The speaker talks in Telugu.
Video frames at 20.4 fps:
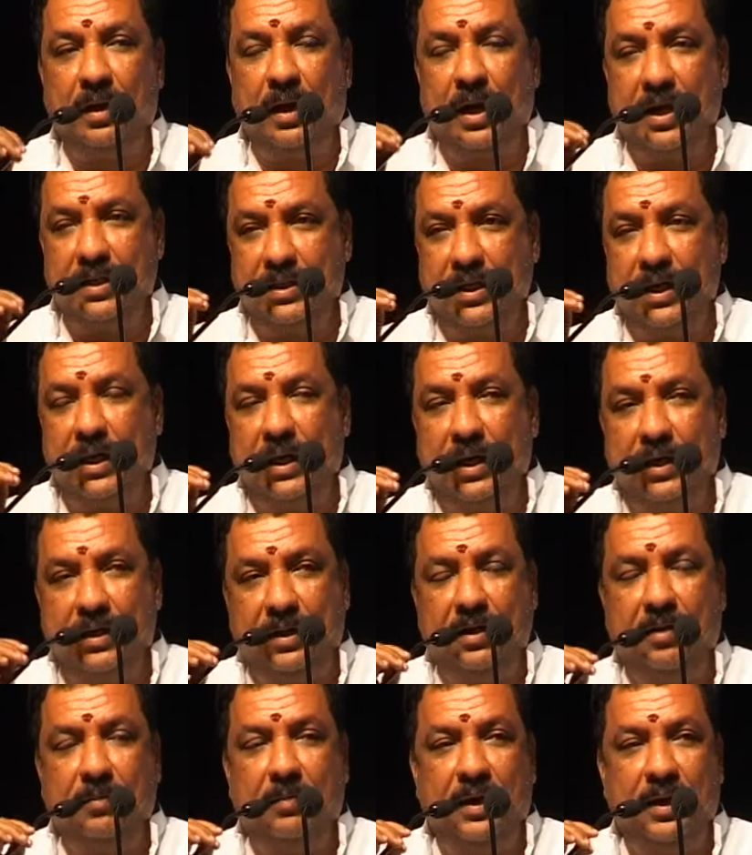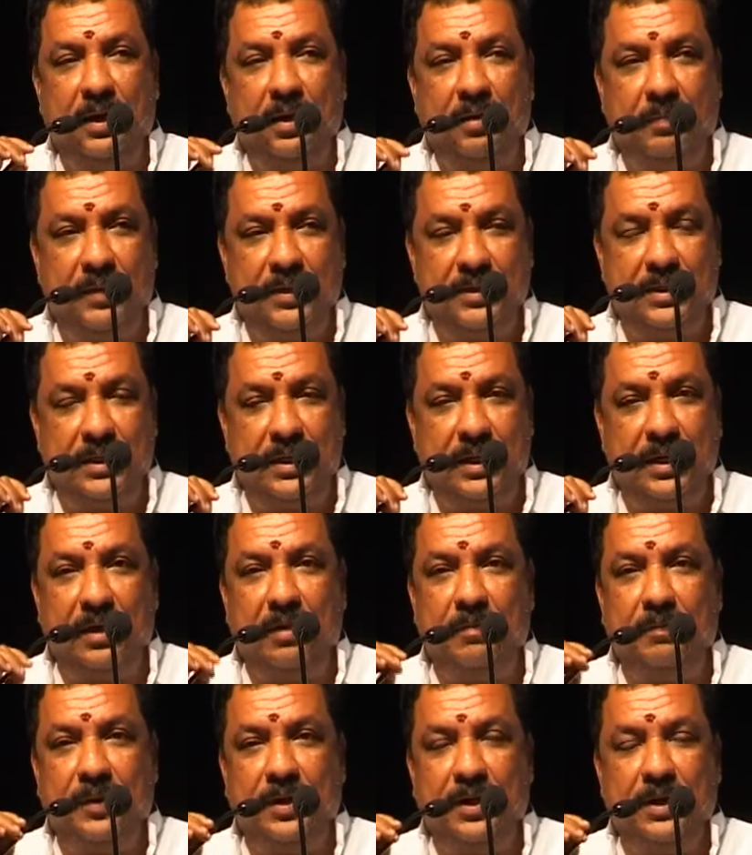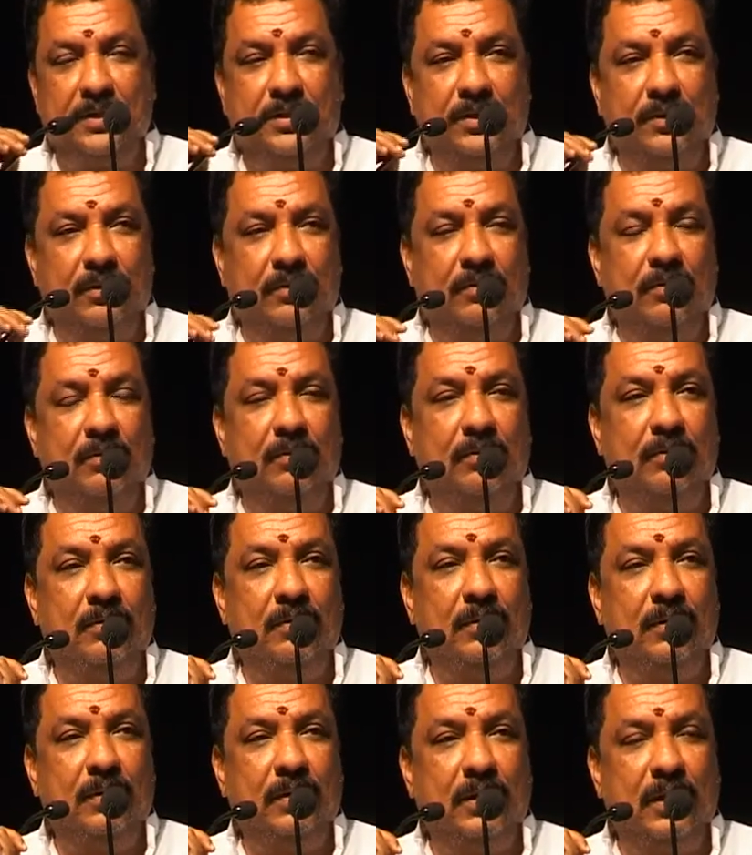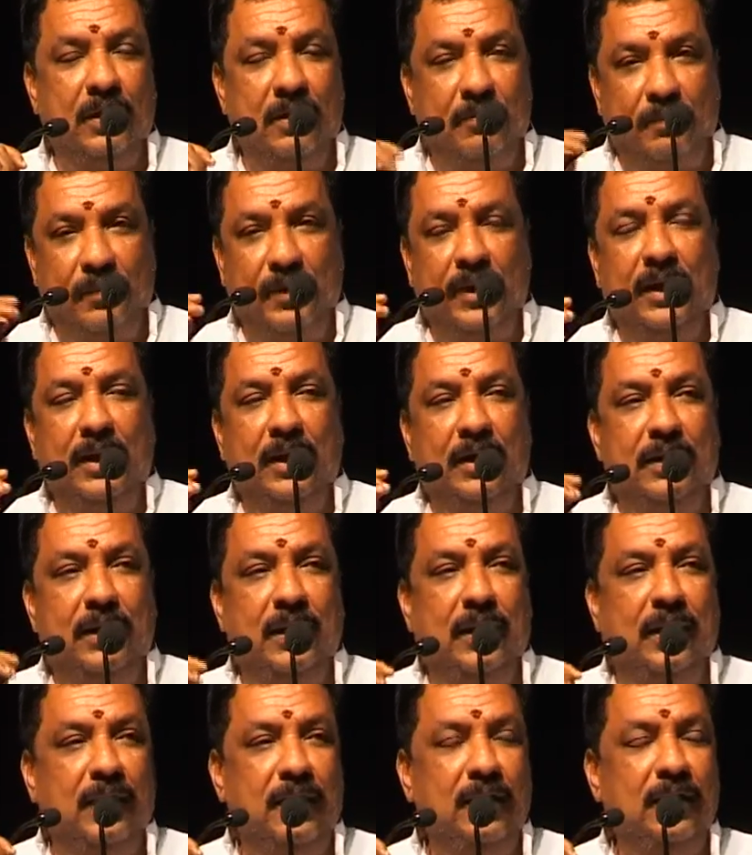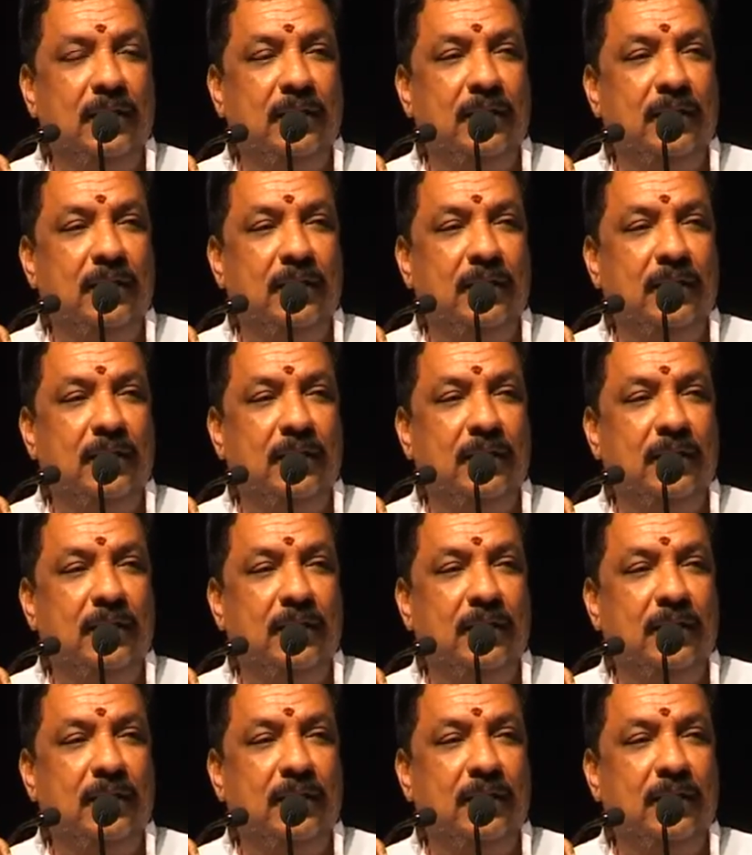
యాజ్ ఎ ఎలక్టెడ్ మండల్ ప్రెసిడెంట్గా పట్టణ చెరుకు నేను అప్పుడే ఎలెక్ట్ అయినా